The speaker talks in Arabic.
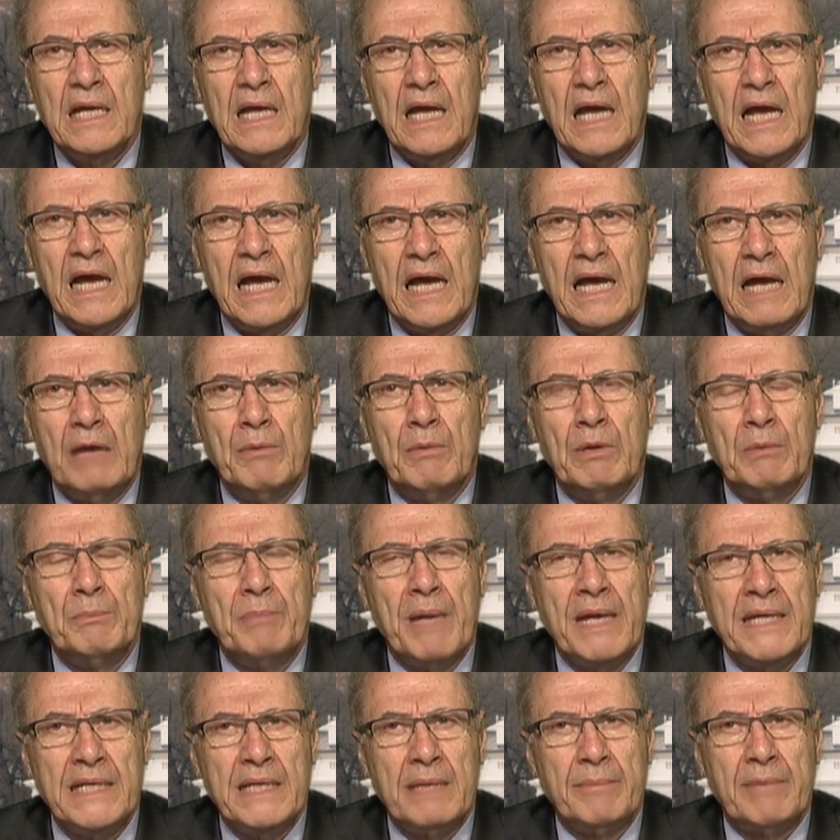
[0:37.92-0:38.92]
18%
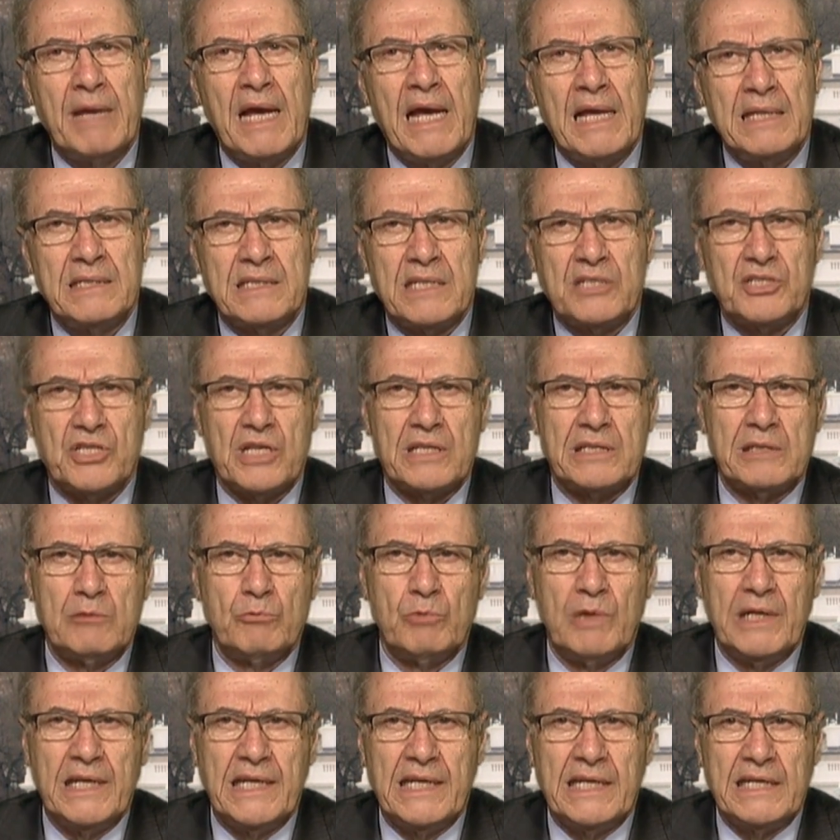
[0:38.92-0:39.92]
بينما أنتجت
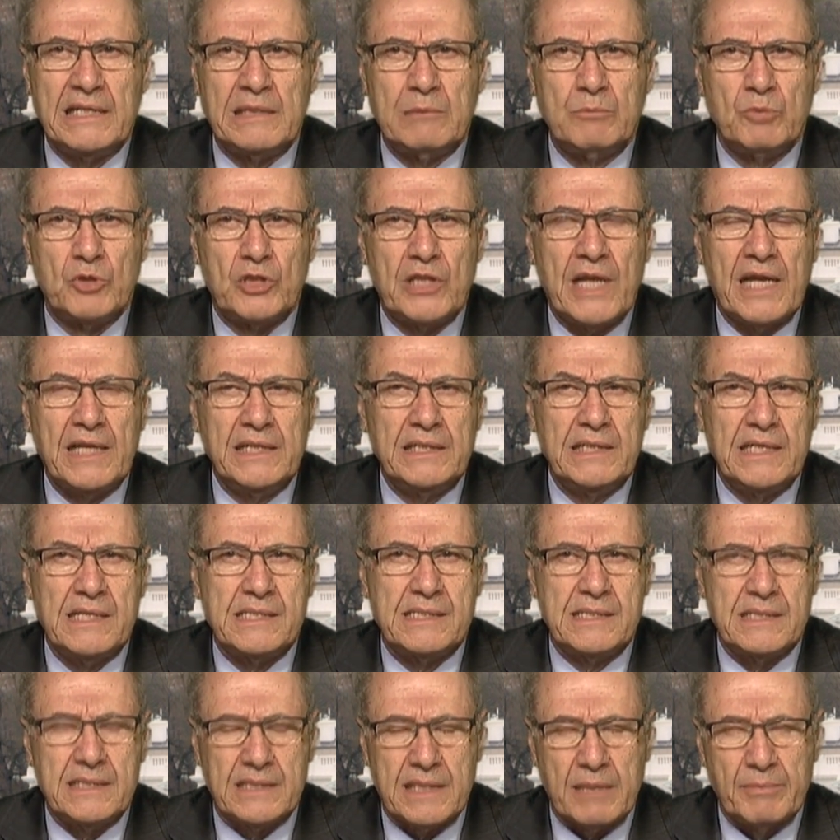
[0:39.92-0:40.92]
الولايات المتحدة
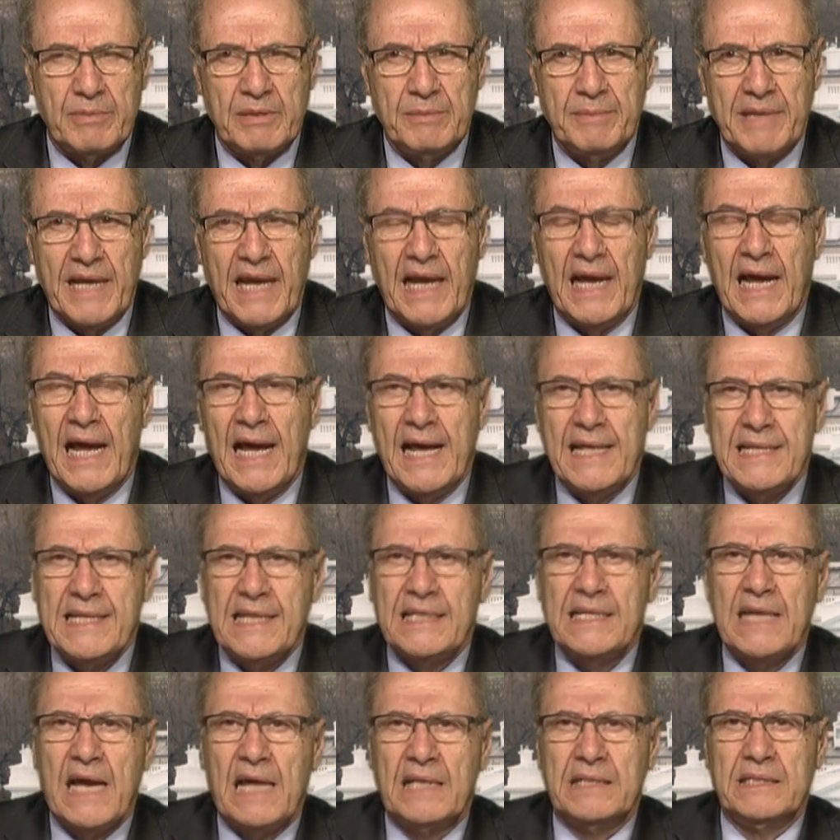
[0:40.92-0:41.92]
6% هذا
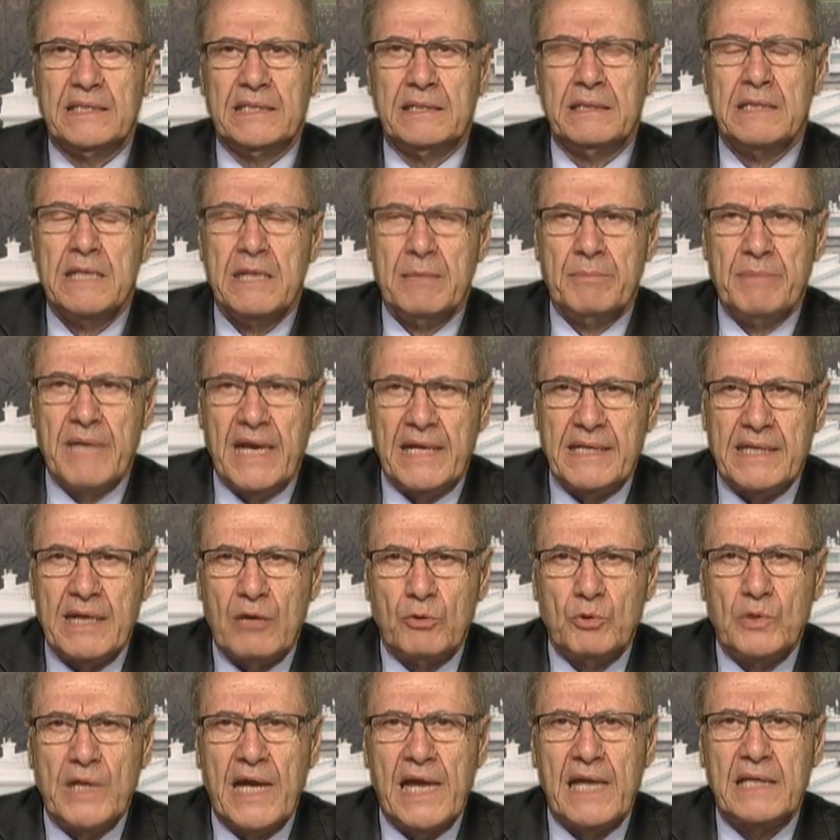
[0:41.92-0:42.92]
يعني بأن
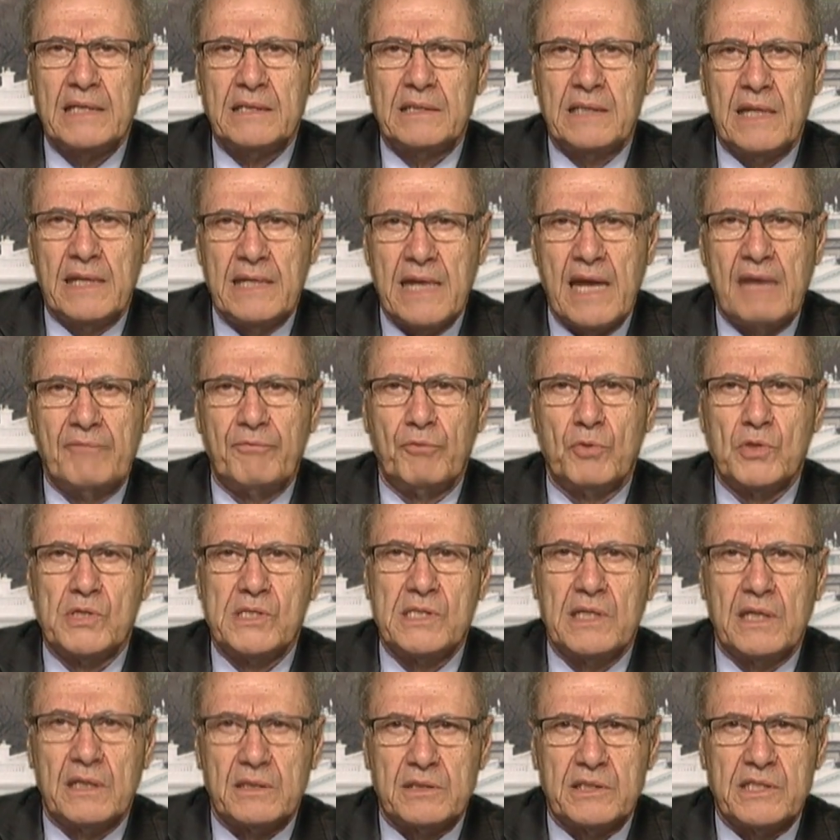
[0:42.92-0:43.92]
هناك تنافس
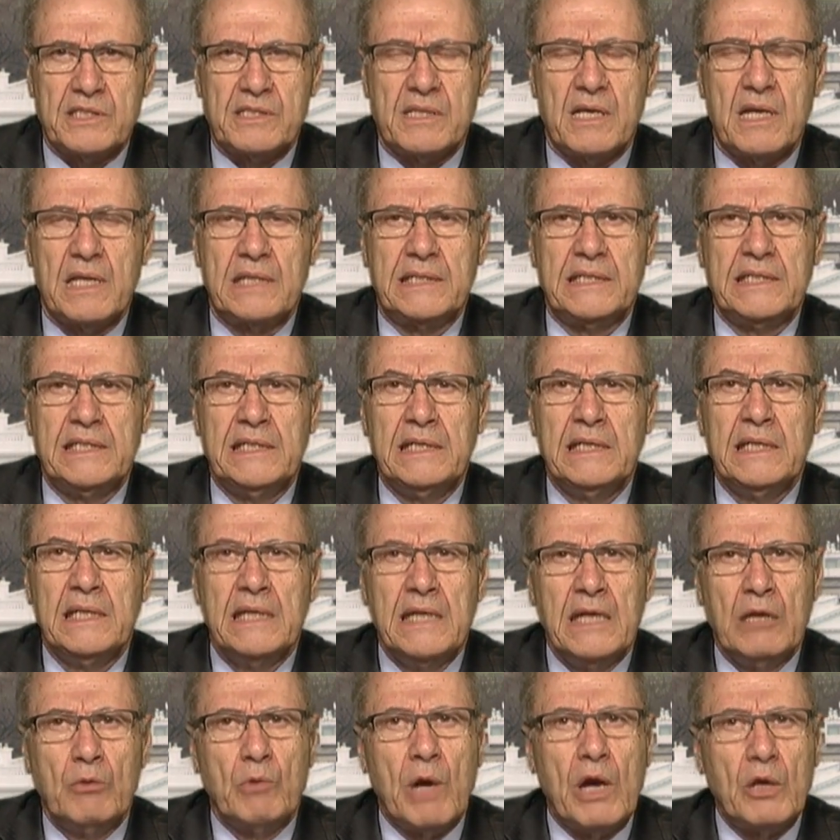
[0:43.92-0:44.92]
اقتصادي
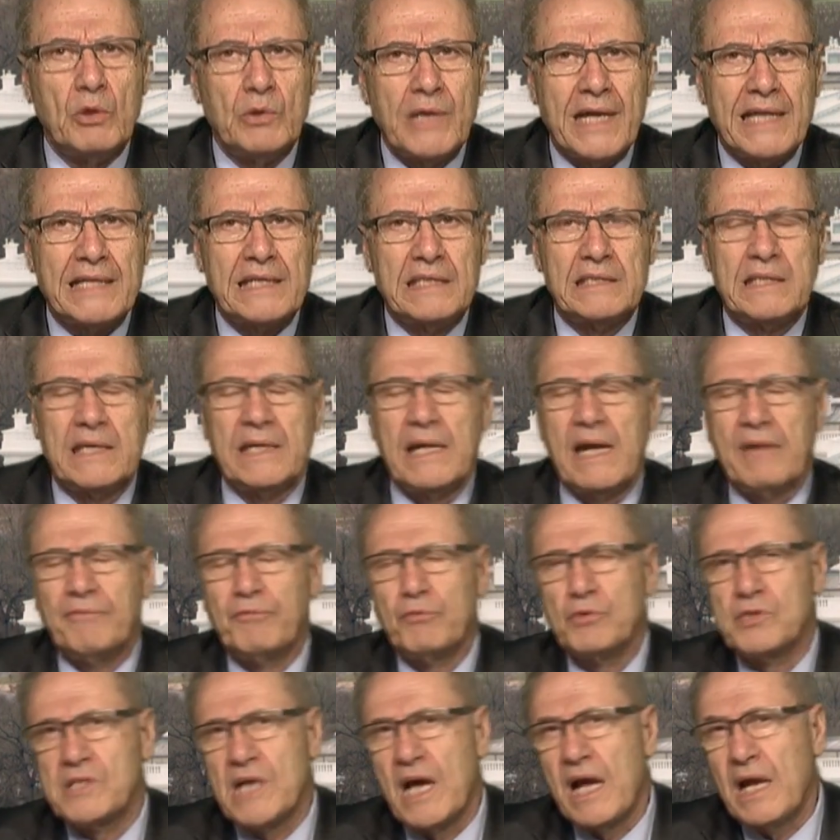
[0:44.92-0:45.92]
وهناك
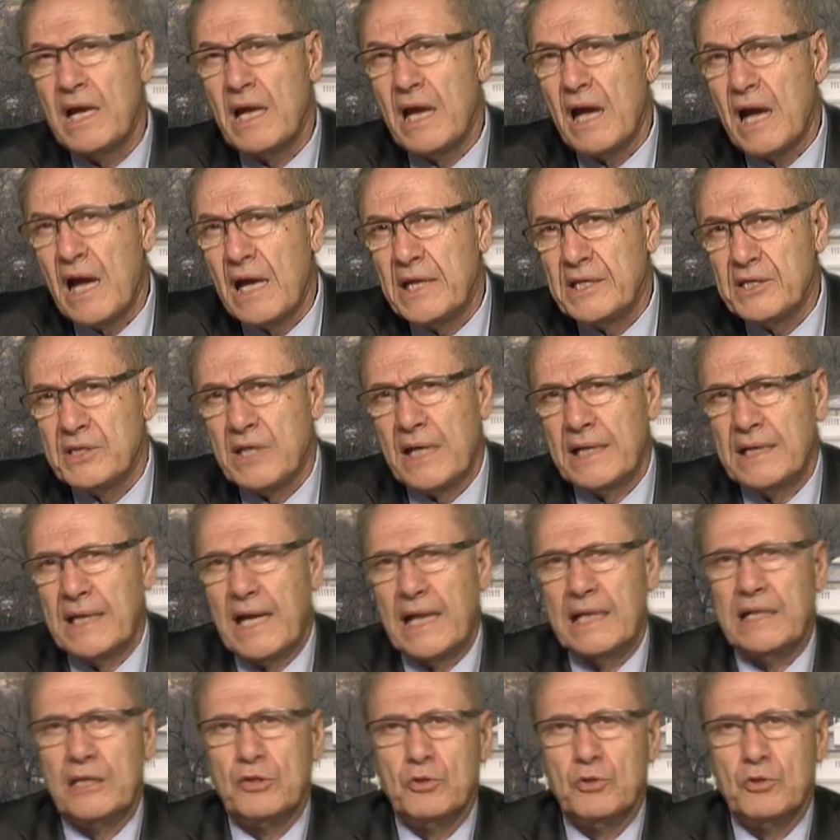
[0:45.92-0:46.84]
تنافس أيضا على